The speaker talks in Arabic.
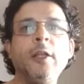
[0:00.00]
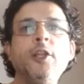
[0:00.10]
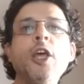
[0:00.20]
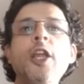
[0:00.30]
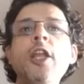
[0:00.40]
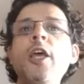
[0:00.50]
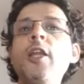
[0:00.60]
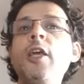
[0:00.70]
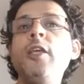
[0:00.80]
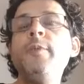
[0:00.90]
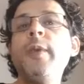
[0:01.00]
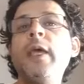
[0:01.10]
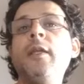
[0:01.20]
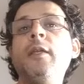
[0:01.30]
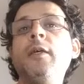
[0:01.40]
لا لا لا
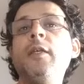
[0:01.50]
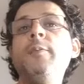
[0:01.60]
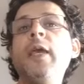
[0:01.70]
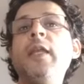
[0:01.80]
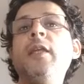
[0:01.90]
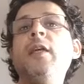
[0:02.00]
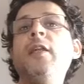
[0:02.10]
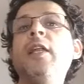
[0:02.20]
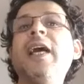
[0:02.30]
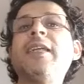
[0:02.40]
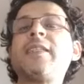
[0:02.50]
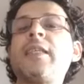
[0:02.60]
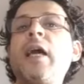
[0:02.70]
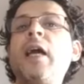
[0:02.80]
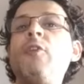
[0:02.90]
ايمان ايمان
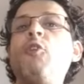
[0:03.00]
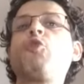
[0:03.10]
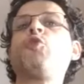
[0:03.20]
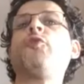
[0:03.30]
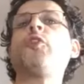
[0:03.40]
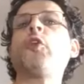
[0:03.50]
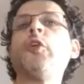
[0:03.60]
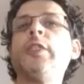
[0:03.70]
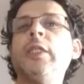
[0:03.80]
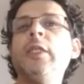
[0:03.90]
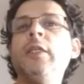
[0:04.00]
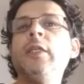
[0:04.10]
الصغار يخرجوا فوندغودي